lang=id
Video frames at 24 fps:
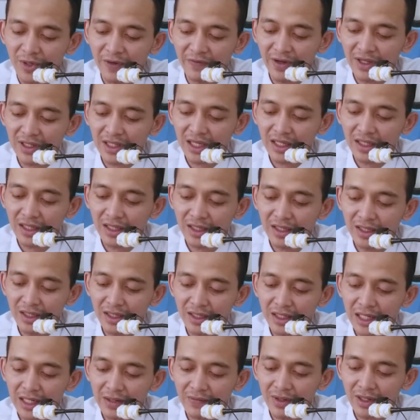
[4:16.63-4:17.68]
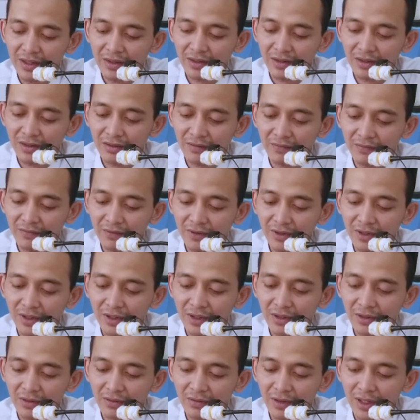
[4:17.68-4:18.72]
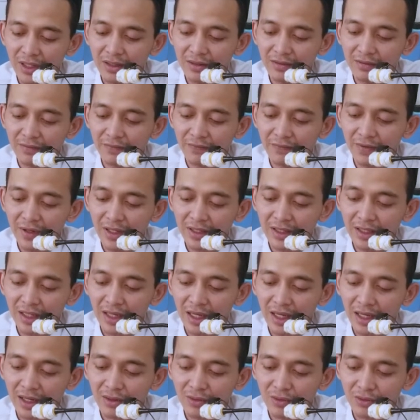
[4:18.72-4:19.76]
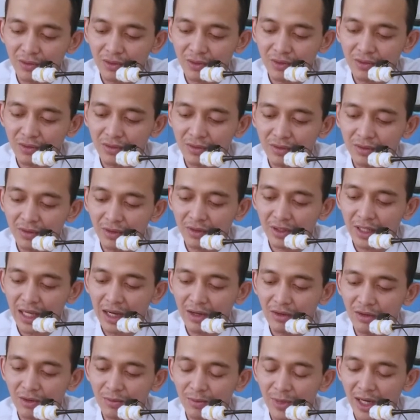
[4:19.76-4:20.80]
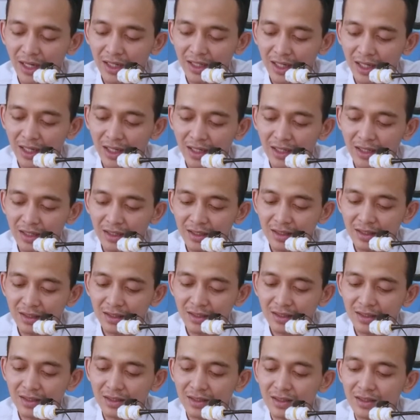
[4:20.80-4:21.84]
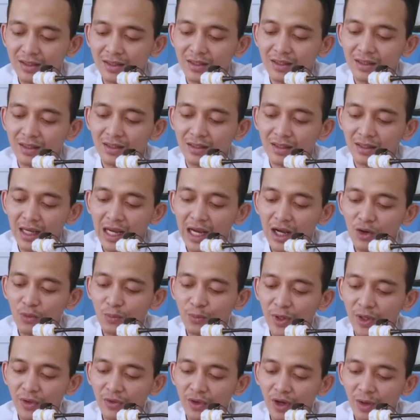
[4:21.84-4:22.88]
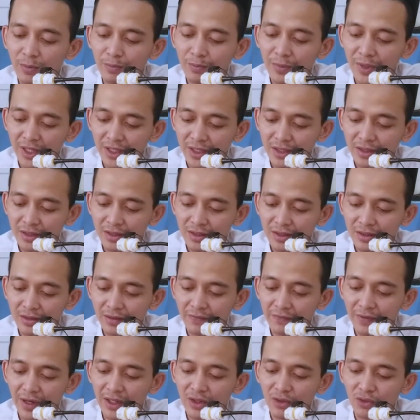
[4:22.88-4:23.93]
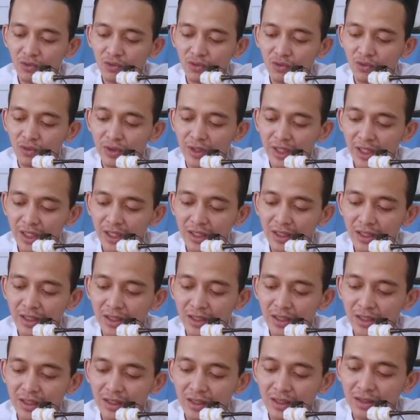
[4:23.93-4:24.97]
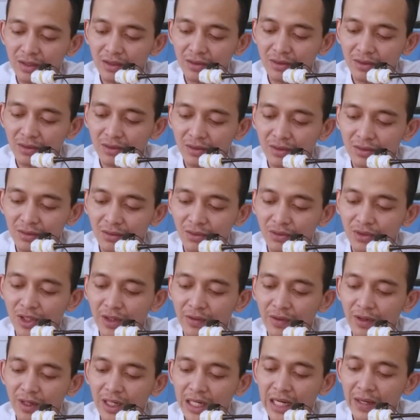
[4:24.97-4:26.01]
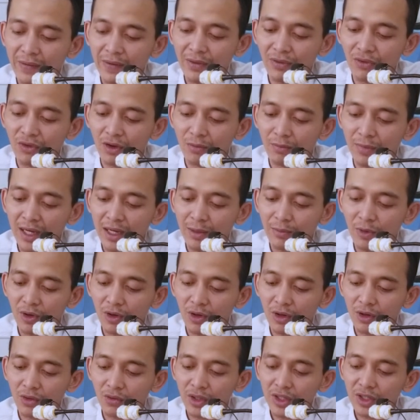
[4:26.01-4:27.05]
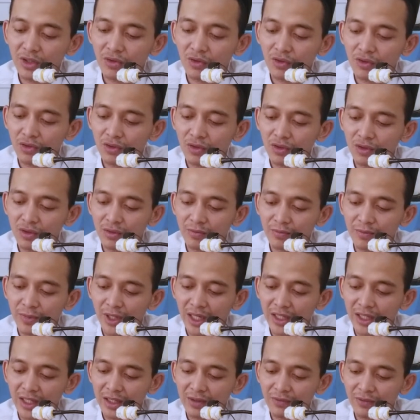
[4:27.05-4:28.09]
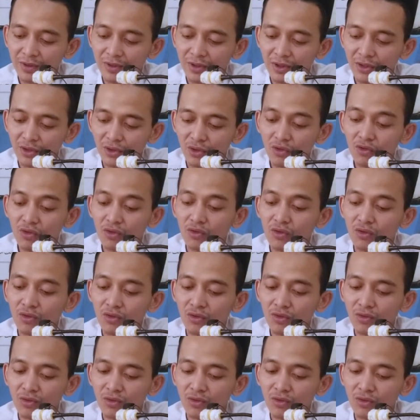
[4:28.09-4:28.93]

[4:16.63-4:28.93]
di fathata ini kelawan wacawan fathah loro ya sakomaka au bidomin fasukunin utawa kelawan domah mongko sukun berarti diwaca suk